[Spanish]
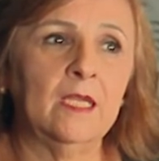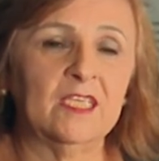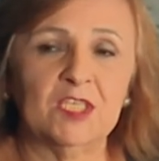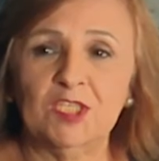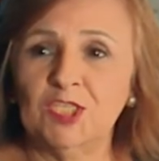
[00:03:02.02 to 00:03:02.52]

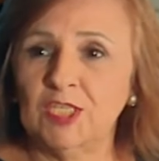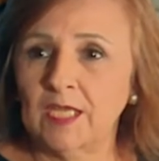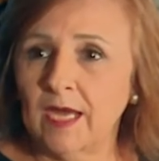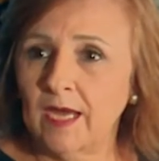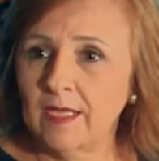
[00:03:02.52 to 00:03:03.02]
las
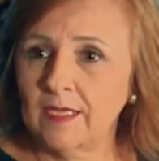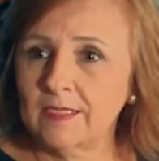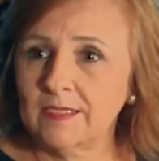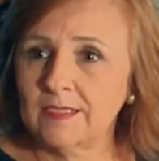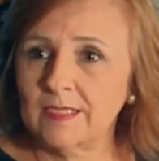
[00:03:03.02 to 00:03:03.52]

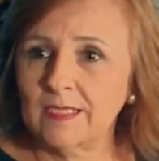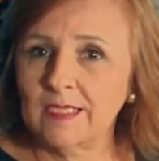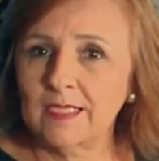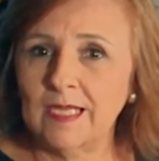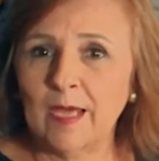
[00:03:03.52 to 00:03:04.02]
enchiladas,
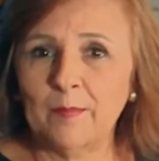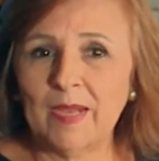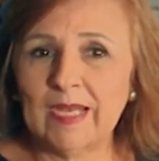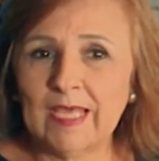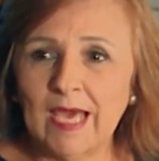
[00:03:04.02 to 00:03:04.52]
las
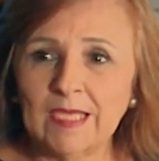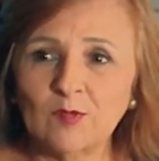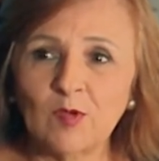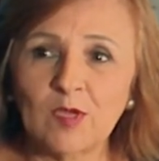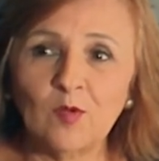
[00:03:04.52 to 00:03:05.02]
baleadas,
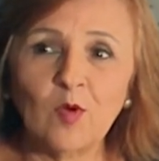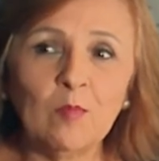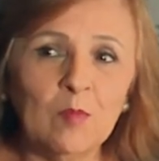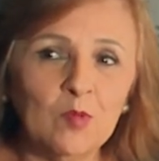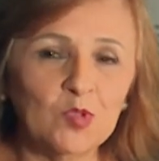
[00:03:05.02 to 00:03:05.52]
aunque no
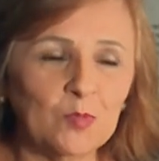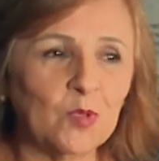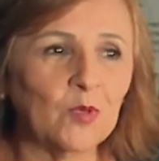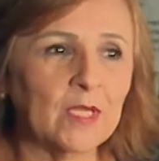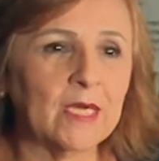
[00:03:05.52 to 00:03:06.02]
como mucho
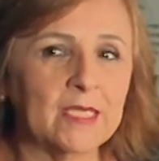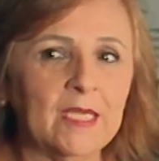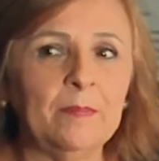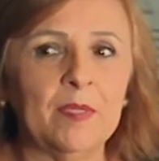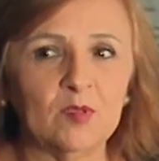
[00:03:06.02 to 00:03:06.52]
por lo de la
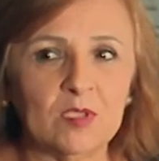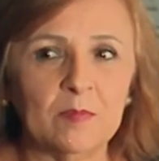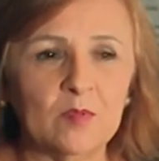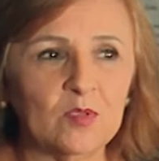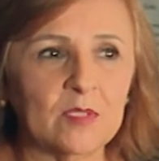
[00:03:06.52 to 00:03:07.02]
harina, pero sí
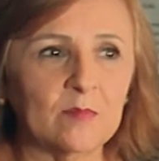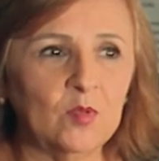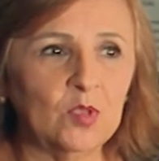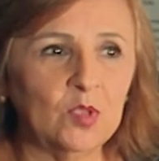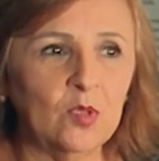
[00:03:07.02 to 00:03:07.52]
me gustan
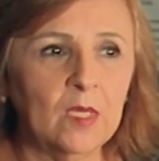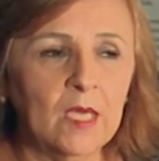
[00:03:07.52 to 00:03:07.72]
mucho.